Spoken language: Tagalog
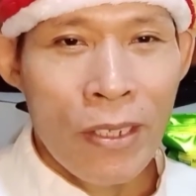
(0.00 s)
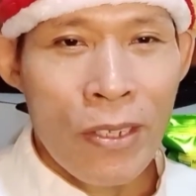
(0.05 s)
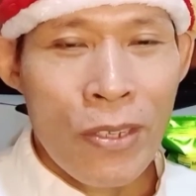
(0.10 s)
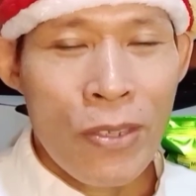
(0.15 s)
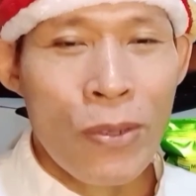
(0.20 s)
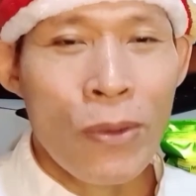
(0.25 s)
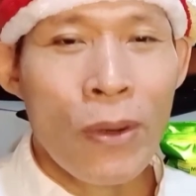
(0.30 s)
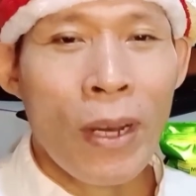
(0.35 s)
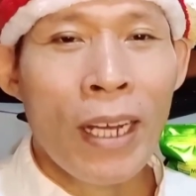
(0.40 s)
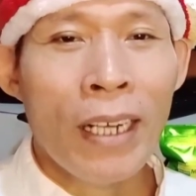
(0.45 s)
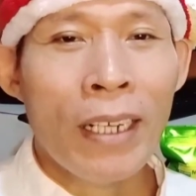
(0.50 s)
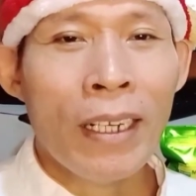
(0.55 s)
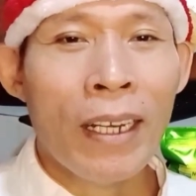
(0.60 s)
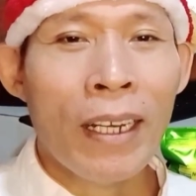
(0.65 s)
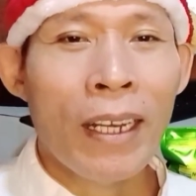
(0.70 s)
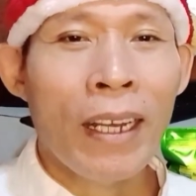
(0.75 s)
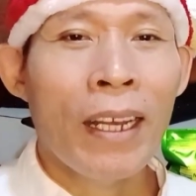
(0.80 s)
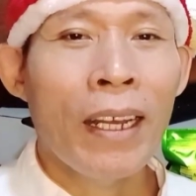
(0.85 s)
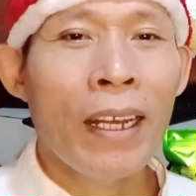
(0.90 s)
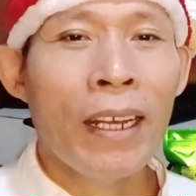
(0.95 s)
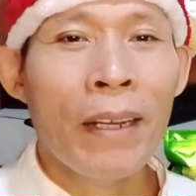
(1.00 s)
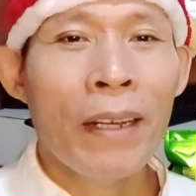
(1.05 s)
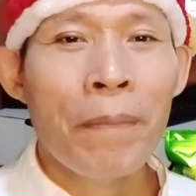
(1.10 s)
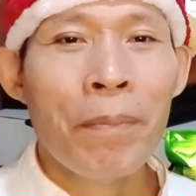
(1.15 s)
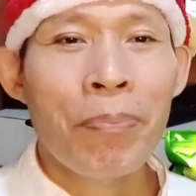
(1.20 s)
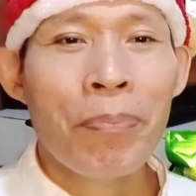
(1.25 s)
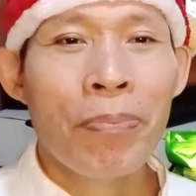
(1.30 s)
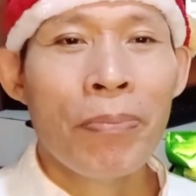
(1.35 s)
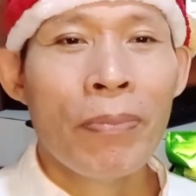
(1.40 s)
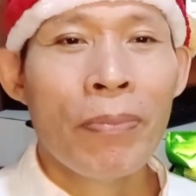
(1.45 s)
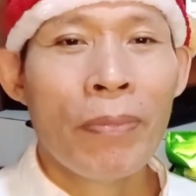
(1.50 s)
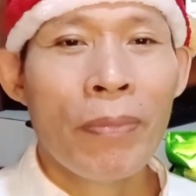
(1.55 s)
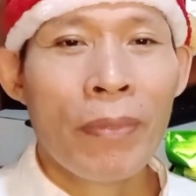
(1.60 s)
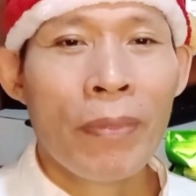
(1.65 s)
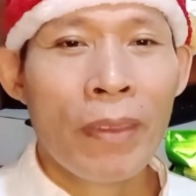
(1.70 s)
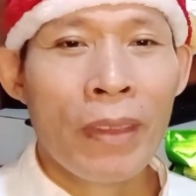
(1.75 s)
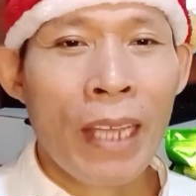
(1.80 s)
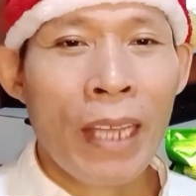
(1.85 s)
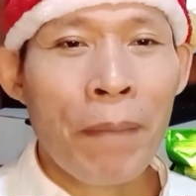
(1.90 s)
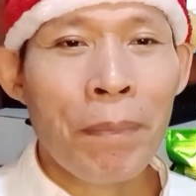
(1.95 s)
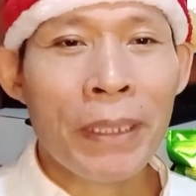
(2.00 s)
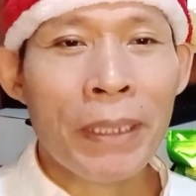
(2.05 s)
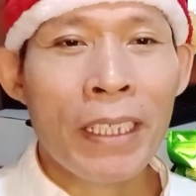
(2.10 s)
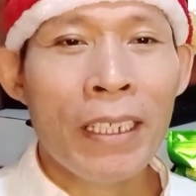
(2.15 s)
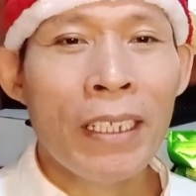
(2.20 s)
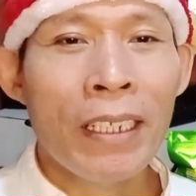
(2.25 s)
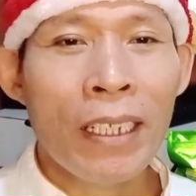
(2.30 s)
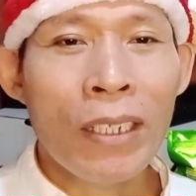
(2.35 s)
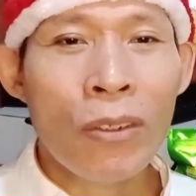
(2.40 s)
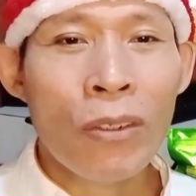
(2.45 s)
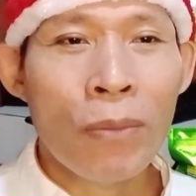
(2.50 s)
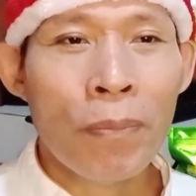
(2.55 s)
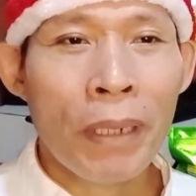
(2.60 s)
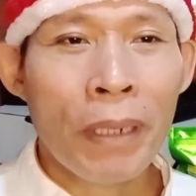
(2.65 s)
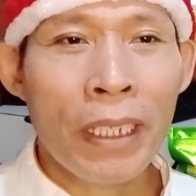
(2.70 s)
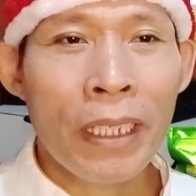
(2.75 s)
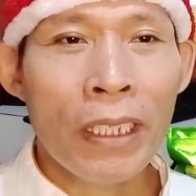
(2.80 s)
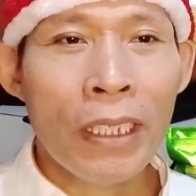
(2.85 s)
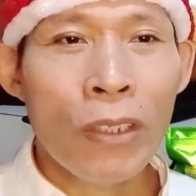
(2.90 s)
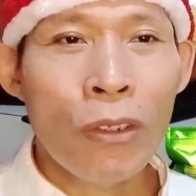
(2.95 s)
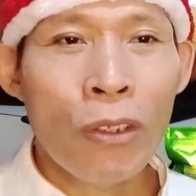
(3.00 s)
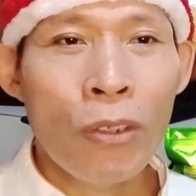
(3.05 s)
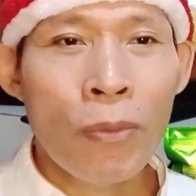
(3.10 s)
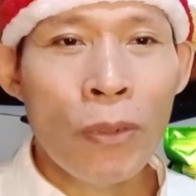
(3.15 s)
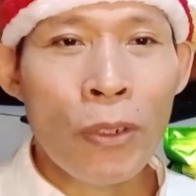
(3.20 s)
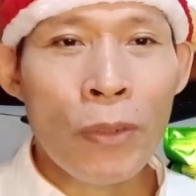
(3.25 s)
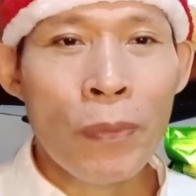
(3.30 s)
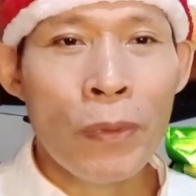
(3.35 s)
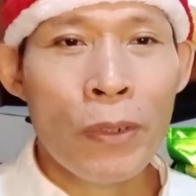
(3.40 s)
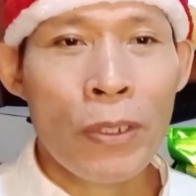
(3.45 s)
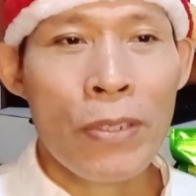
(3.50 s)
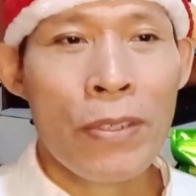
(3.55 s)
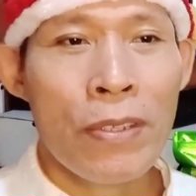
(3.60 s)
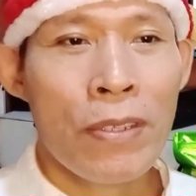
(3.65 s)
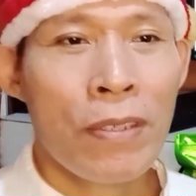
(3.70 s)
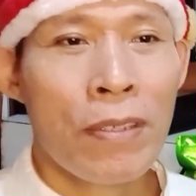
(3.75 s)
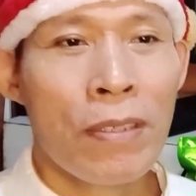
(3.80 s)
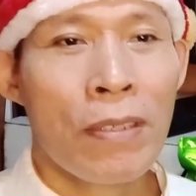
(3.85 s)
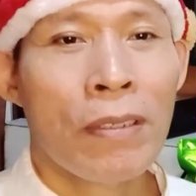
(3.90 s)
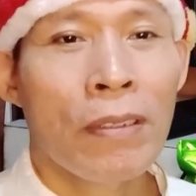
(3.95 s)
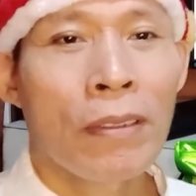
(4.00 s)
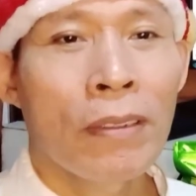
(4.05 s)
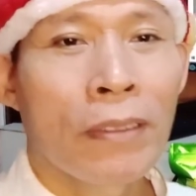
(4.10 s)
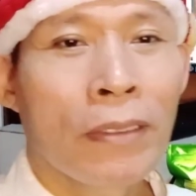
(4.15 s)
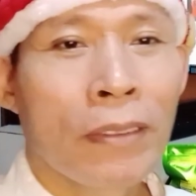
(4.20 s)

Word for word: So ang uh, dapat talaga noon pag hindi all purpose